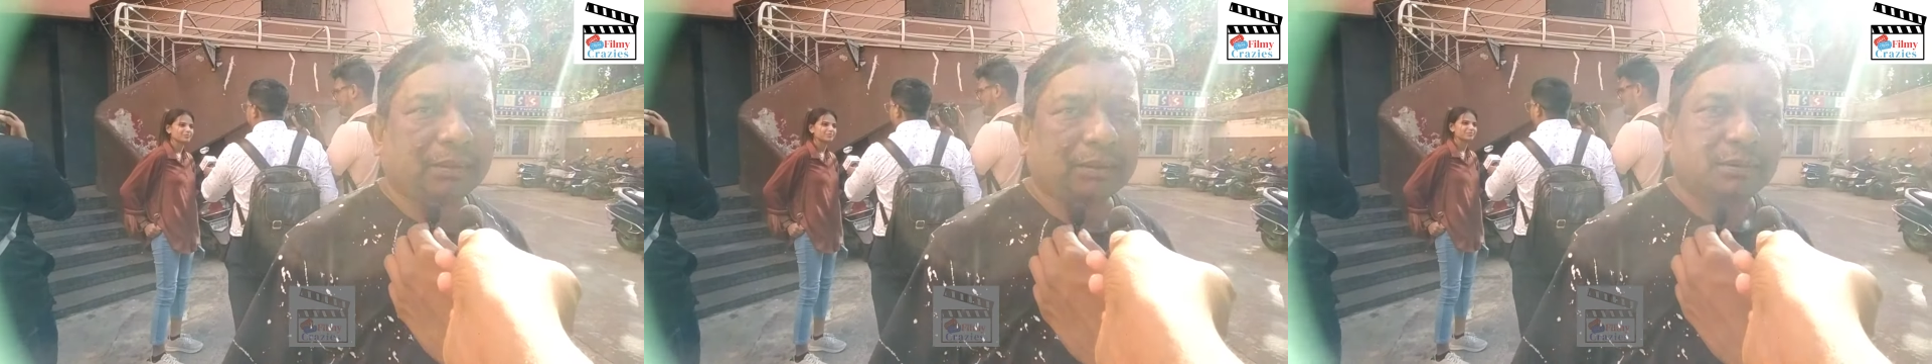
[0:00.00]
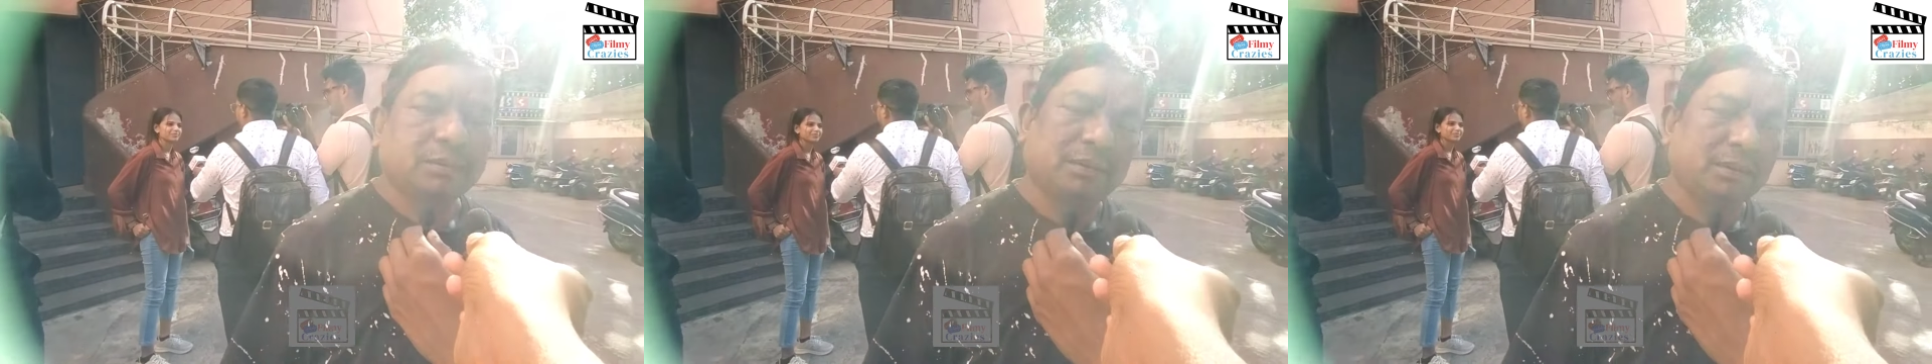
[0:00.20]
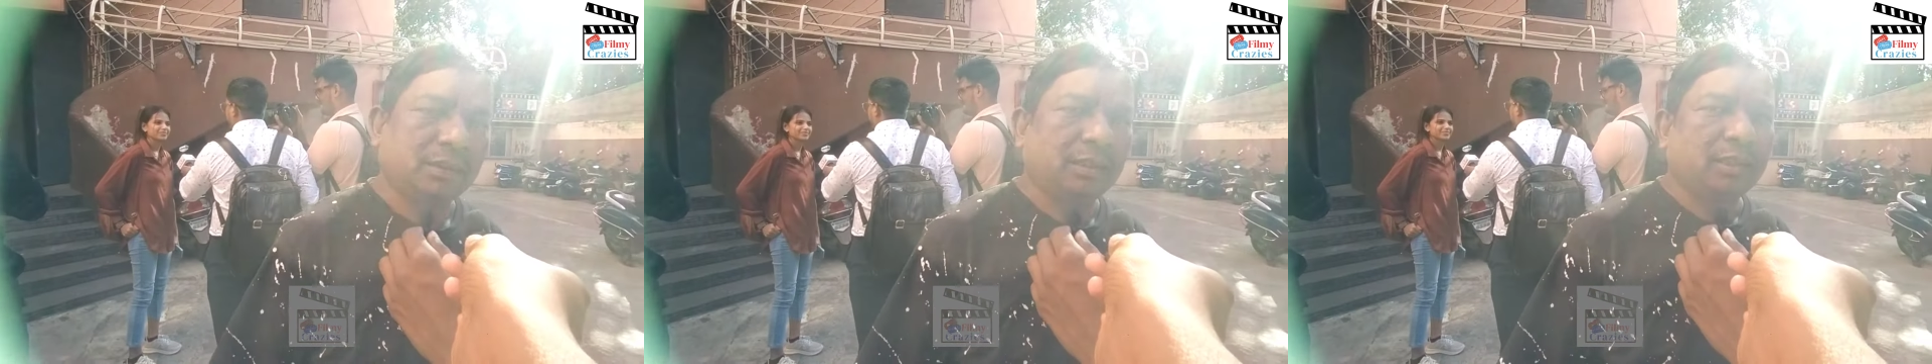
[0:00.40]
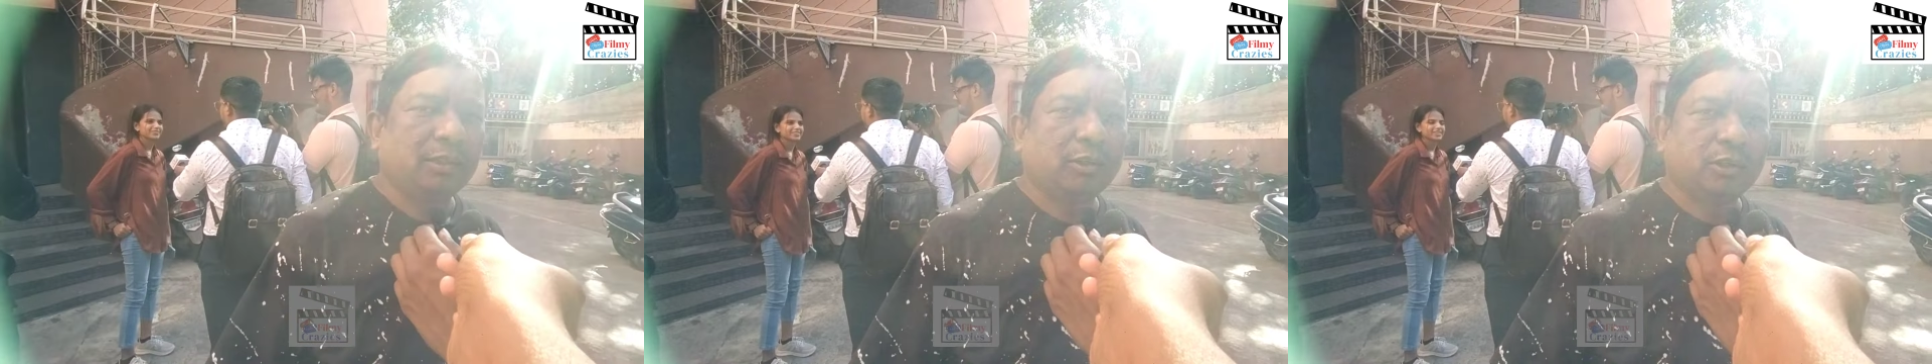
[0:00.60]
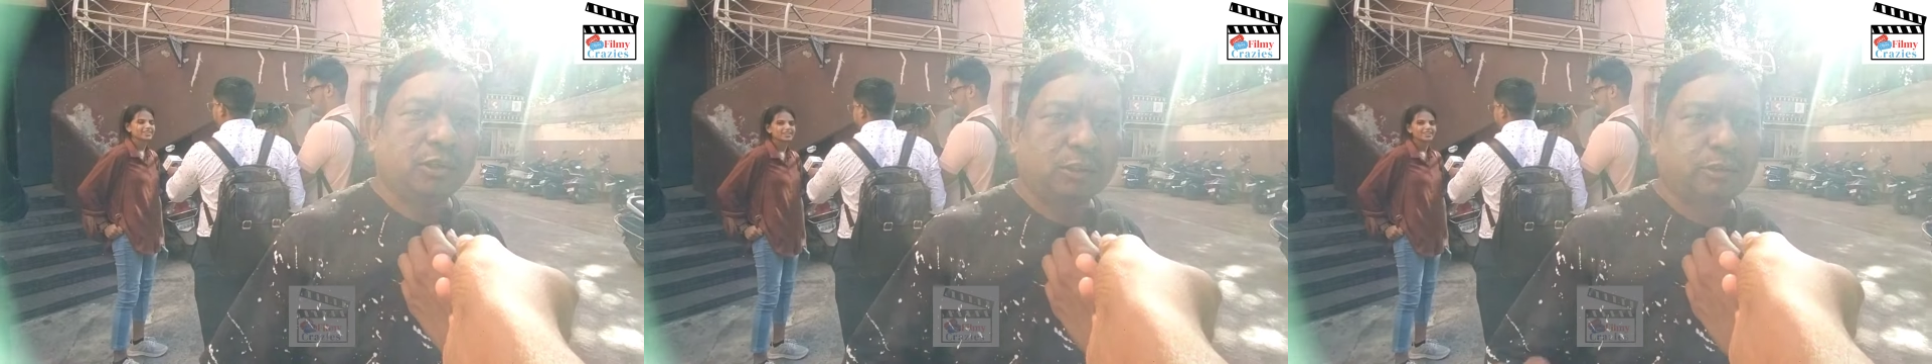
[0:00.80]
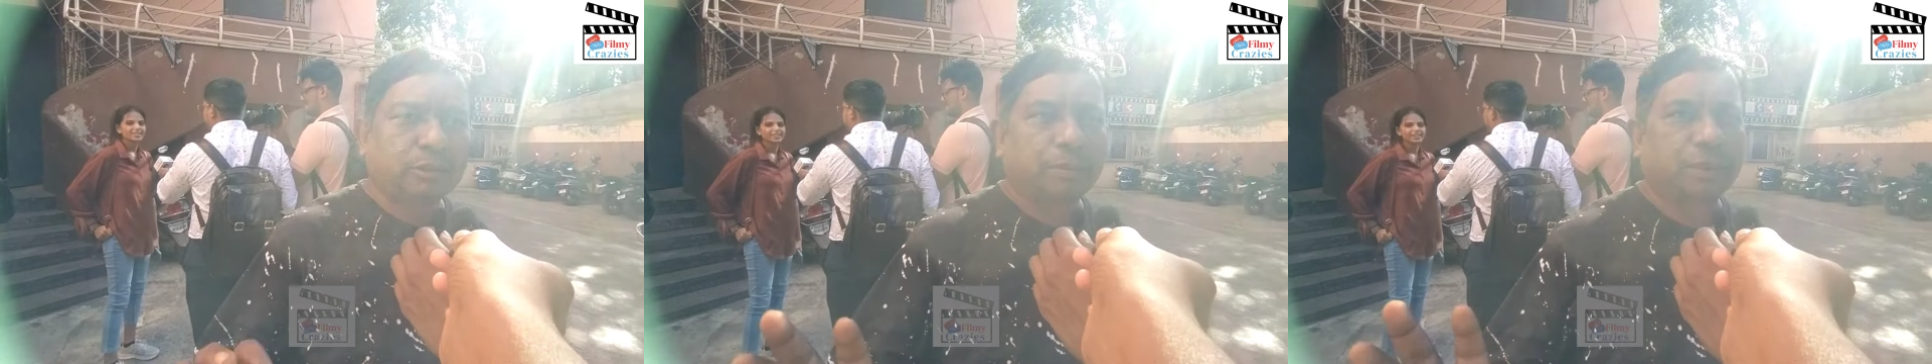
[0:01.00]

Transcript: हीरो अच्छा लगा हीरो सब